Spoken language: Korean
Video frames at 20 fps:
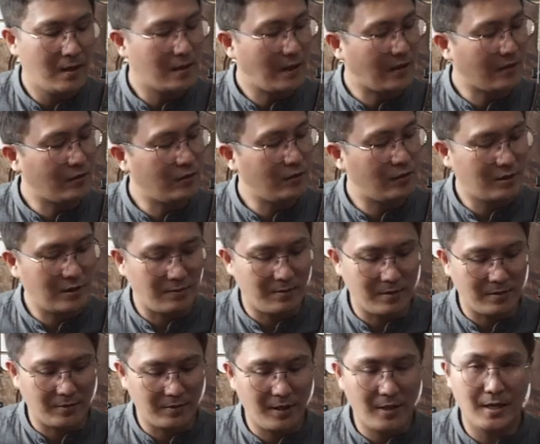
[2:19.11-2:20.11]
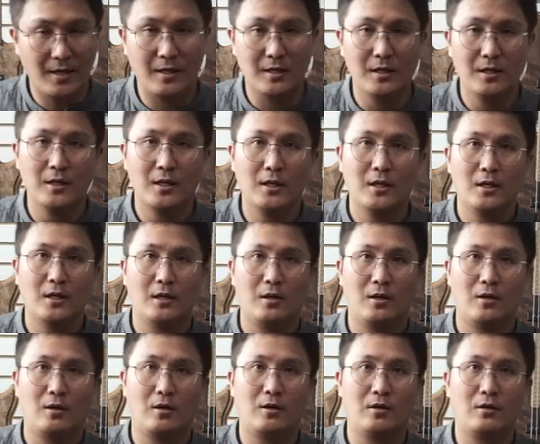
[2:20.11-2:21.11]
같은 거 잡았는데
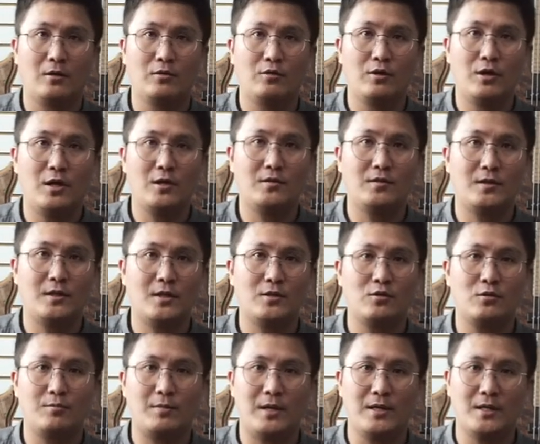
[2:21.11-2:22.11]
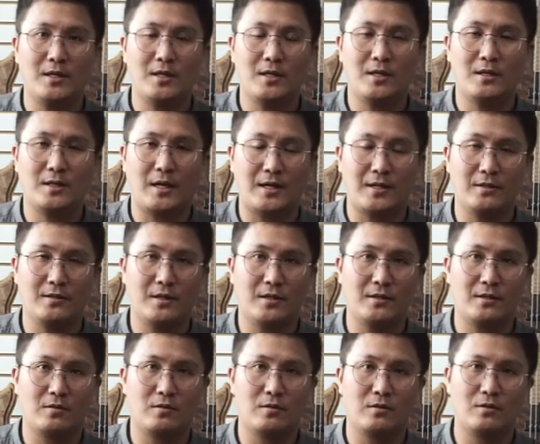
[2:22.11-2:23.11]
어, 뉘앙스가 좀 많이
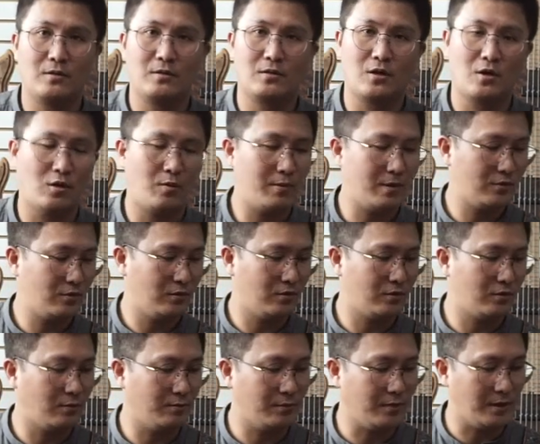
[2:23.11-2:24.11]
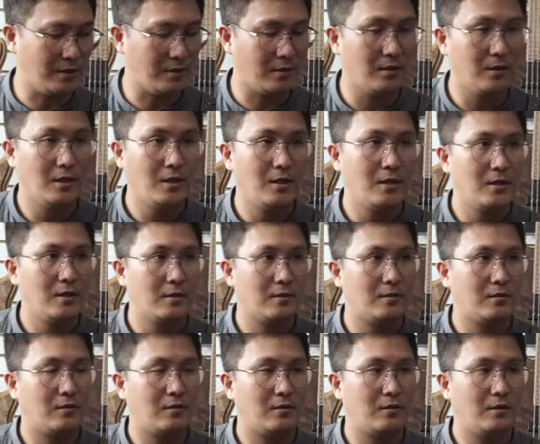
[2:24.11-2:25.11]
다르다는 거를 경험할 수 있을 겁니다.
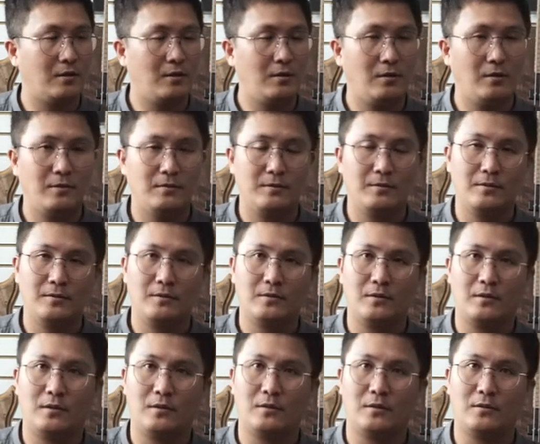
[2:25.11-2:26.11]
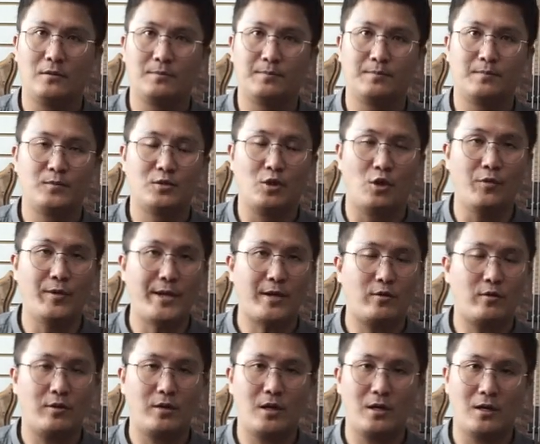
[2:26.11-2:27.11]
그거를 어, 전에
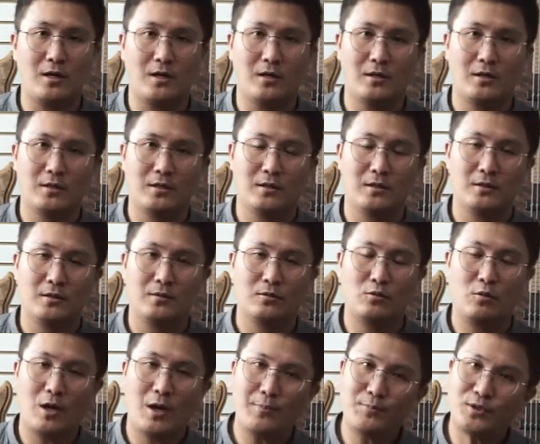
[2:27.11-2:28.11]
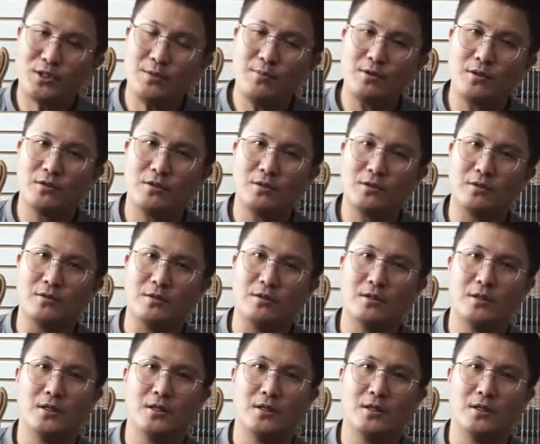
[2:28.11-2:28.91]
거랑 또 합치면은